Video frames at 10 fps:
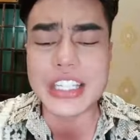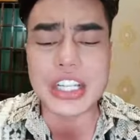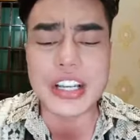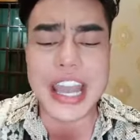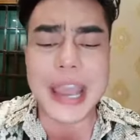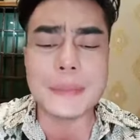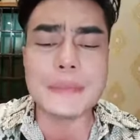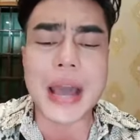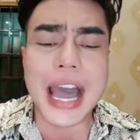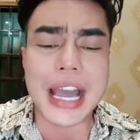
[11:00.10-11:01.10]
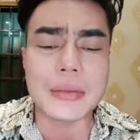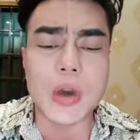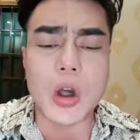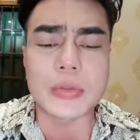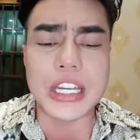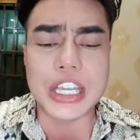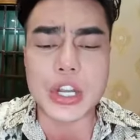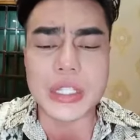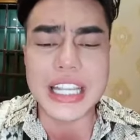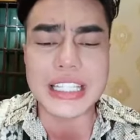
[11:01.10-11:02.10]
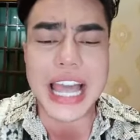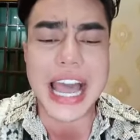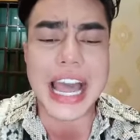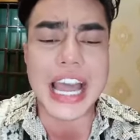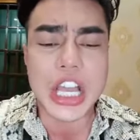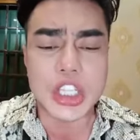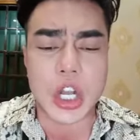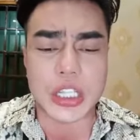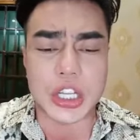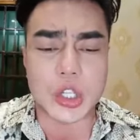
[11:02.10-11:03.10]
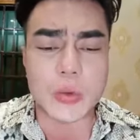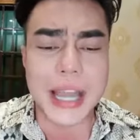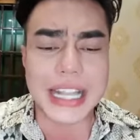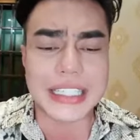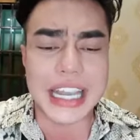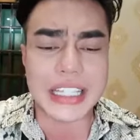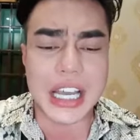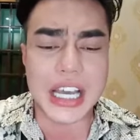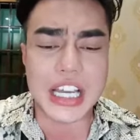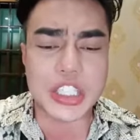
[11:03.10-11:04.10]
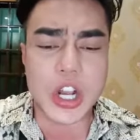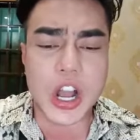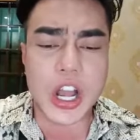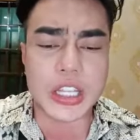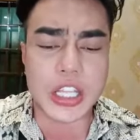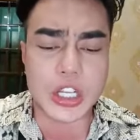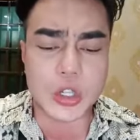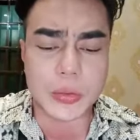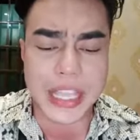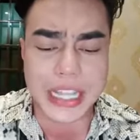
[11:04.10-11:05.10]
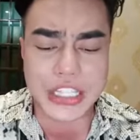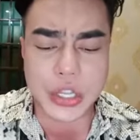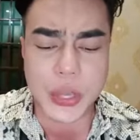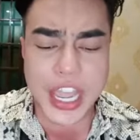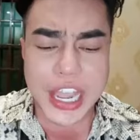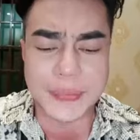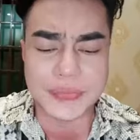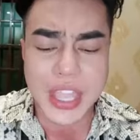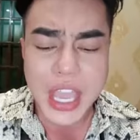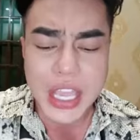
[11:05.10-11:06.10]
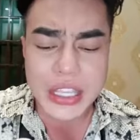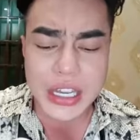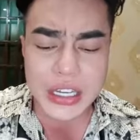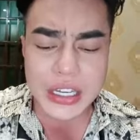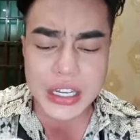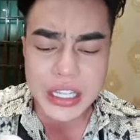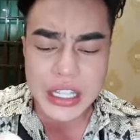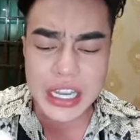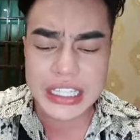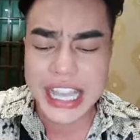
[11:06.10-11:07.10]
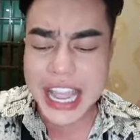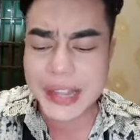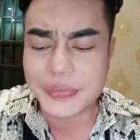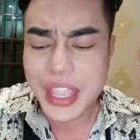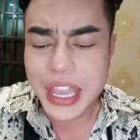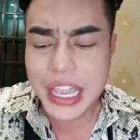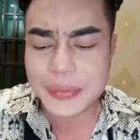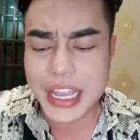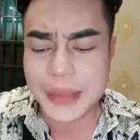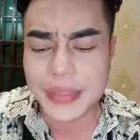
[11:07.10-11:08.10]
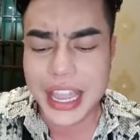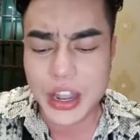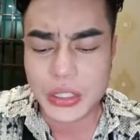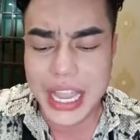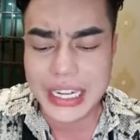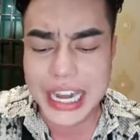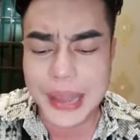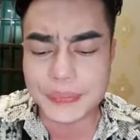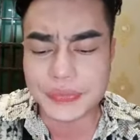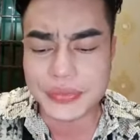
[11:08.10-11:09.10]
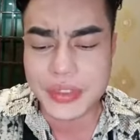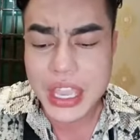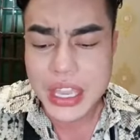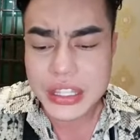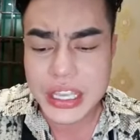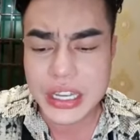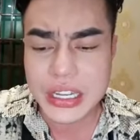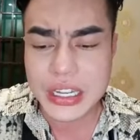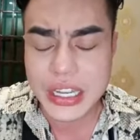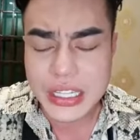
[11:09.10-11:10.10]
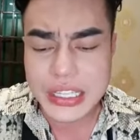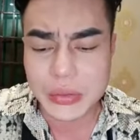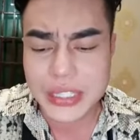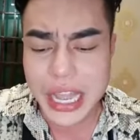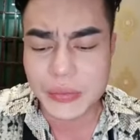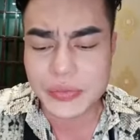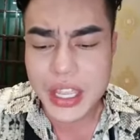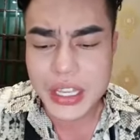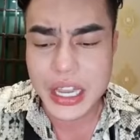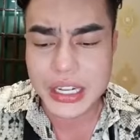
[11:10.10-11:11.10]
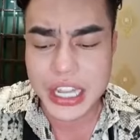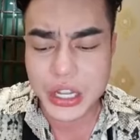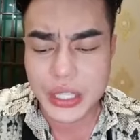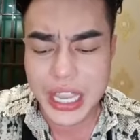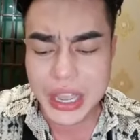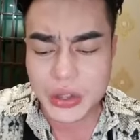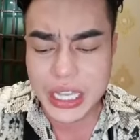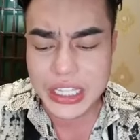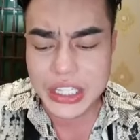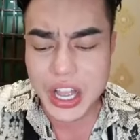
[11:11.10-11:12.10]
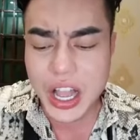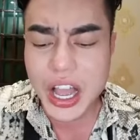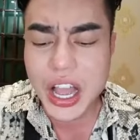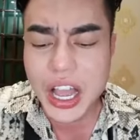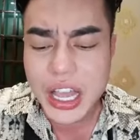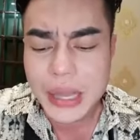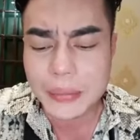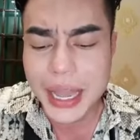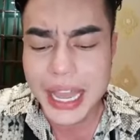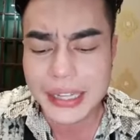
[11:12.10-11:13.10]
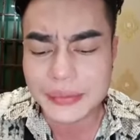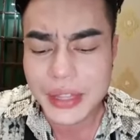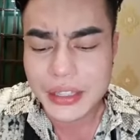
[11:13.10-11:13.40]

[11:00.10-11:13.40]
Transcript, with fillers: trường em mang một tình yêu thiết tha cho từng khúc hát che thơ cho từng khúc nhạc siêu êm như thời gian em đem theo tháng năm như dòng sông gần đều theo cơn gió man